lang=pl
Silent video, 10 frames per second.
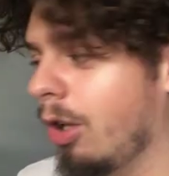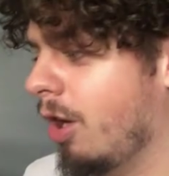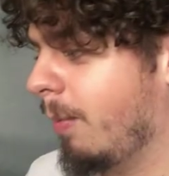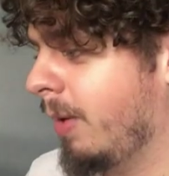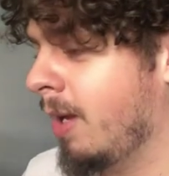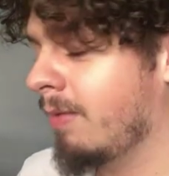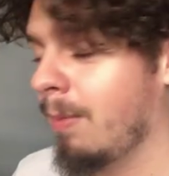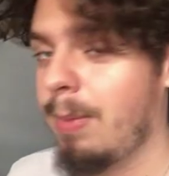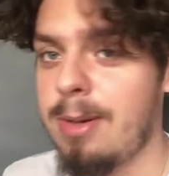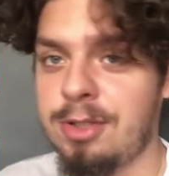to robiłem
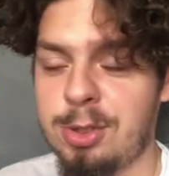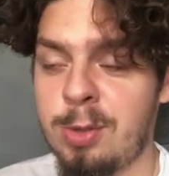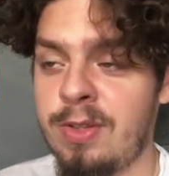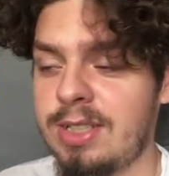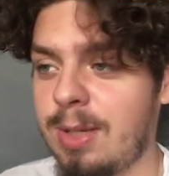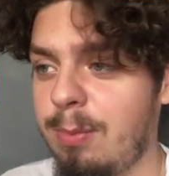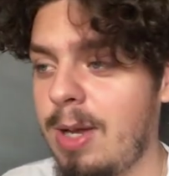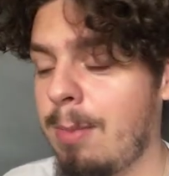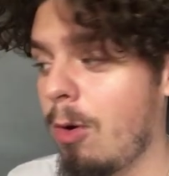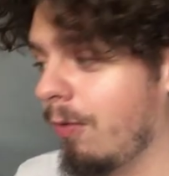Wam, powiem szczerze mówiąc, jak
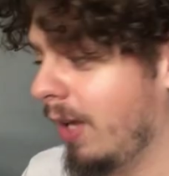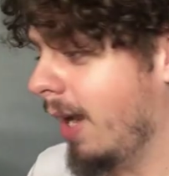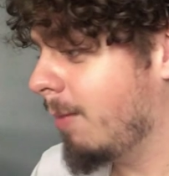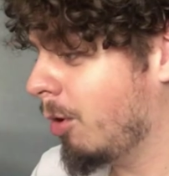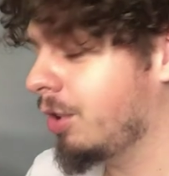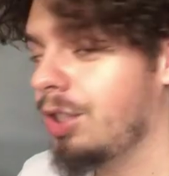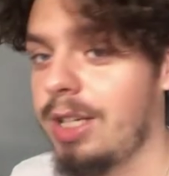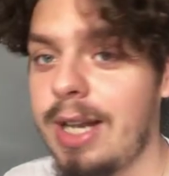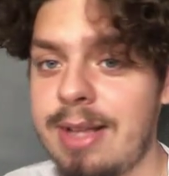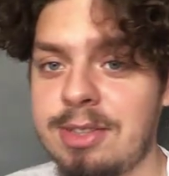byłem o wiele młodszy
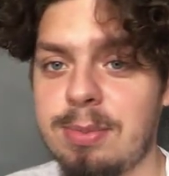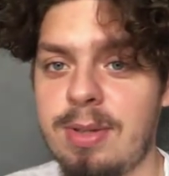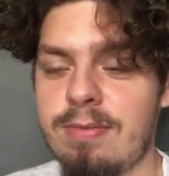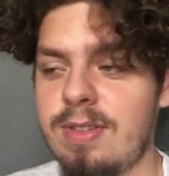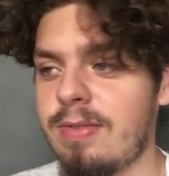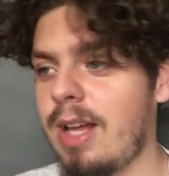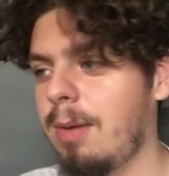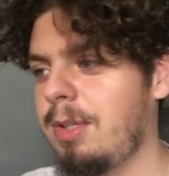i grałem sobie w FIFA,